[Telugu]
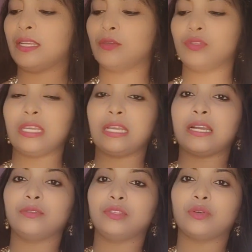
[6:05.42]
నుంచి ఇక్కడ
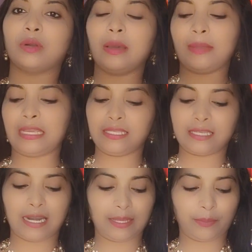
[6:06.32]
నుంచి కూడా మనకి
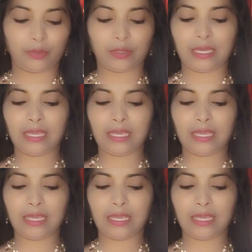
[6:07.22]
స్టార్ట్ అయిపోతాయి